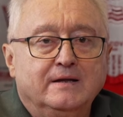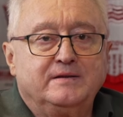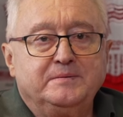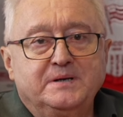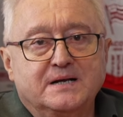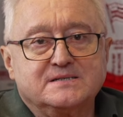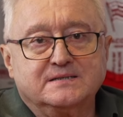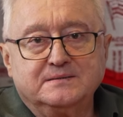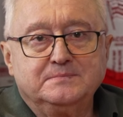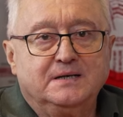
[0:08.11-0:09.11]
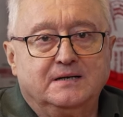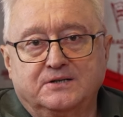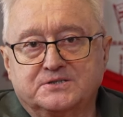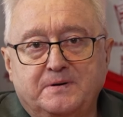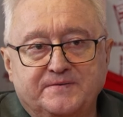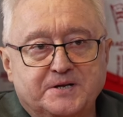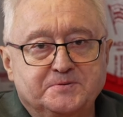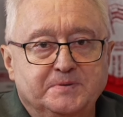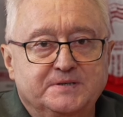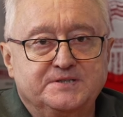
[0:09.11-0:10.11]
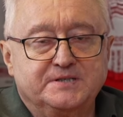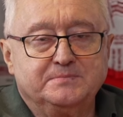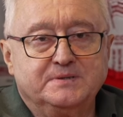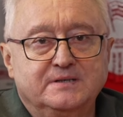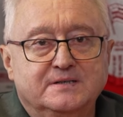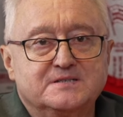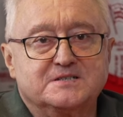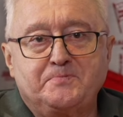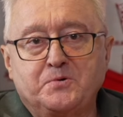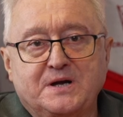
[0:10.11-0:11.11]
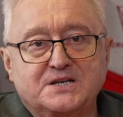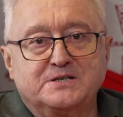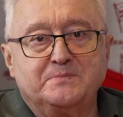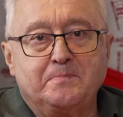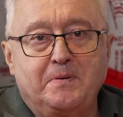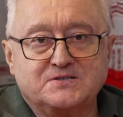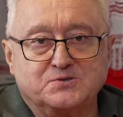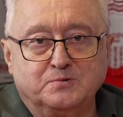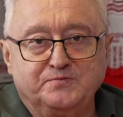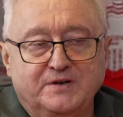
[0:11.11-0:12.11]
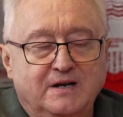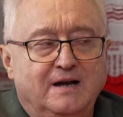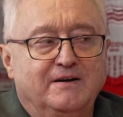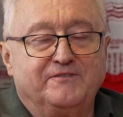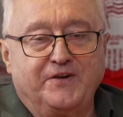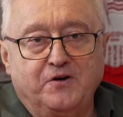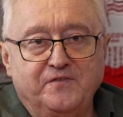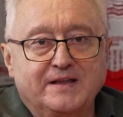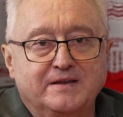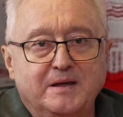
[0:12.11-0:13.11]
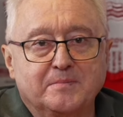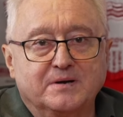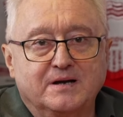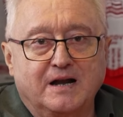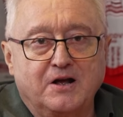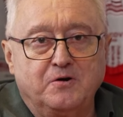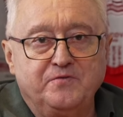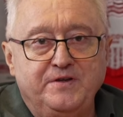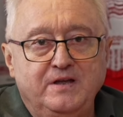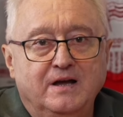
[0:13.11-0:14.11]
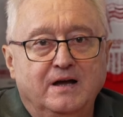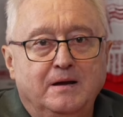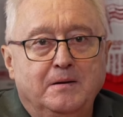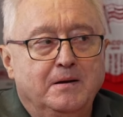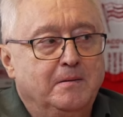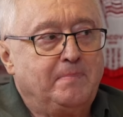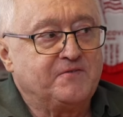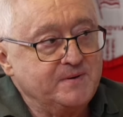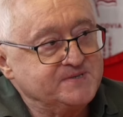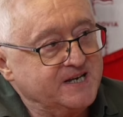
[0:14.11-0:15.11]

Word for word: Tym razem rozmawiać będziemy z piłkarzem pasów, wychowankiem Krakowi, Pawłem